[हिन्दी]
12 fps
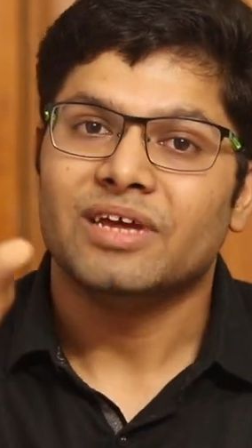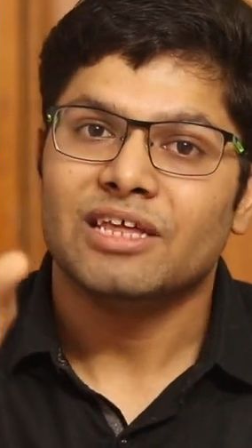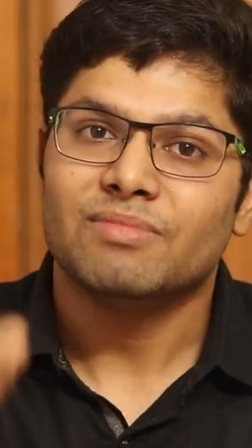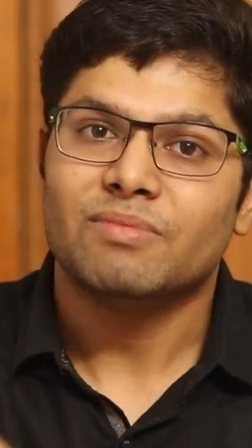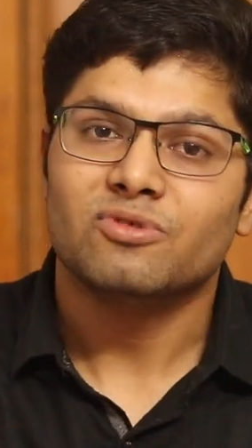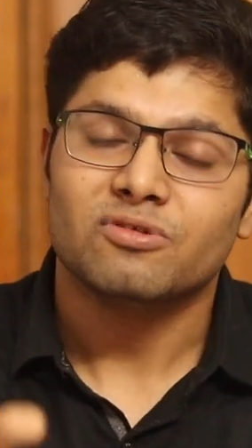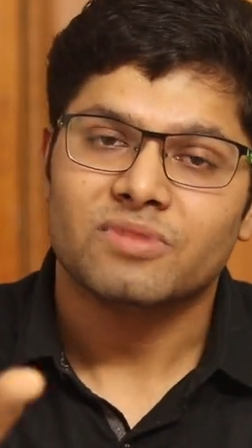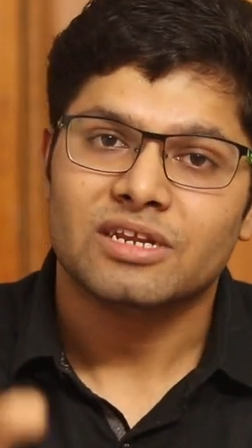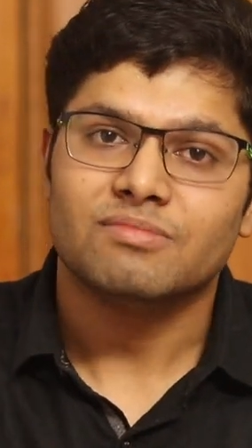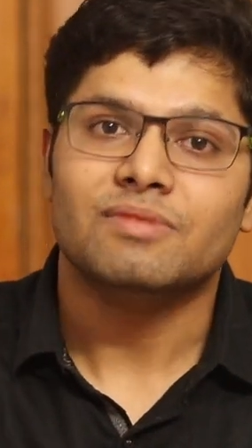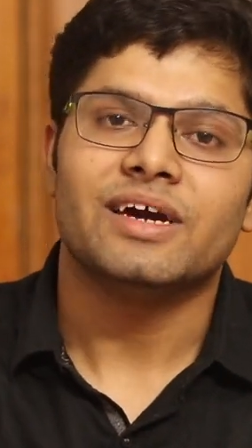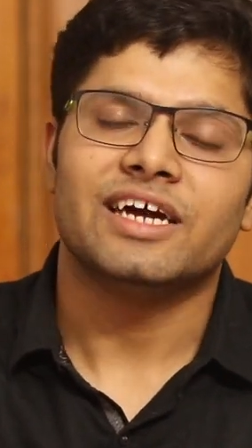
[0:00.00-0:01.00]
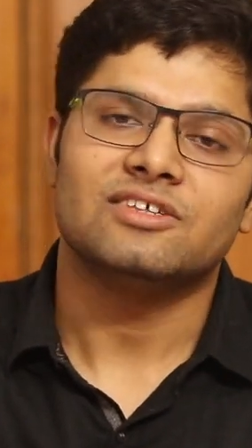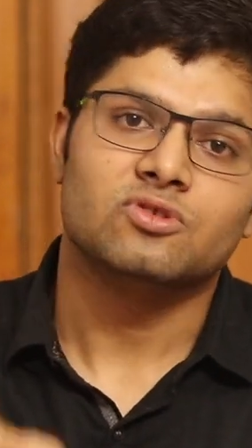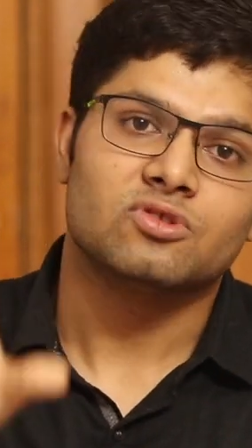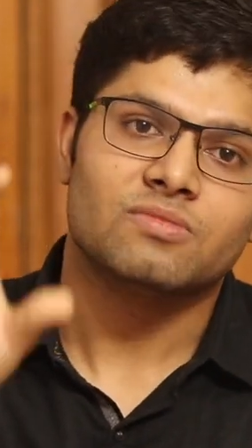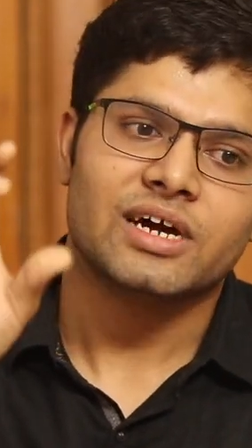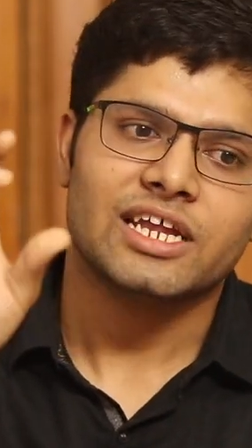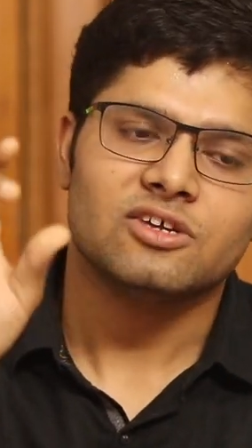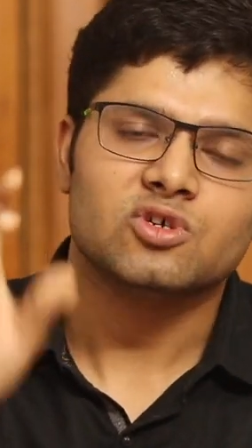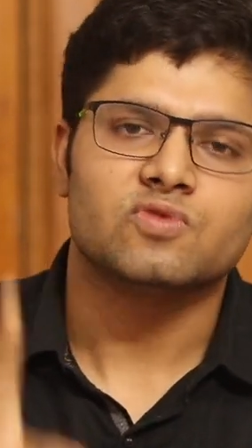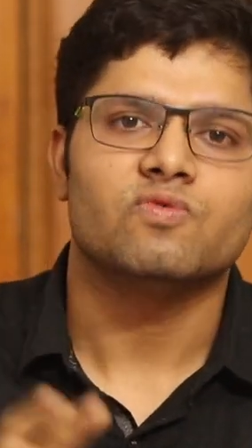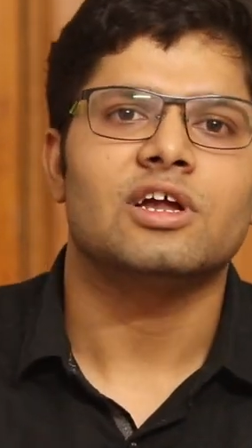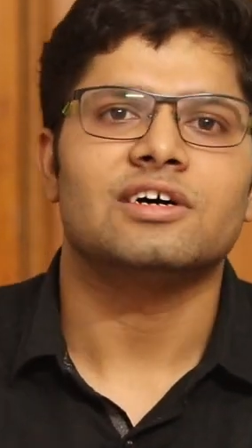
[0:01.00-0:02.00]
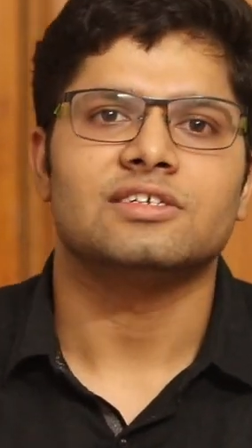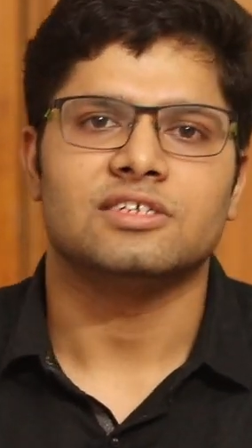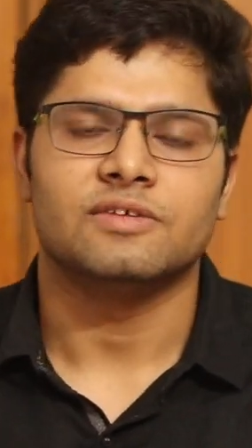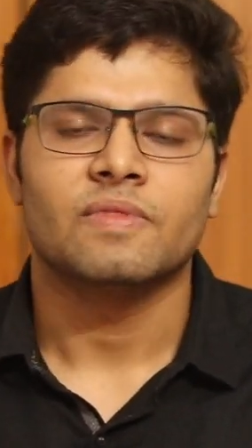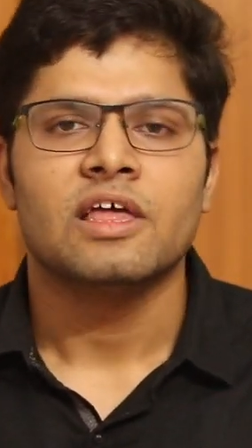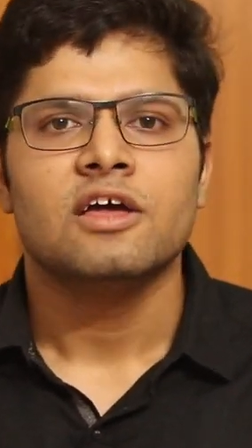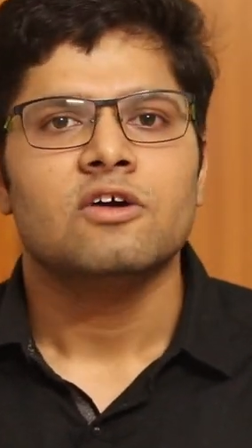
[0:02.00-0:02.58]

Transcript: मिनिमम टू मिनिमम है जो तुम्हारे यूजफुल आवर्स हैं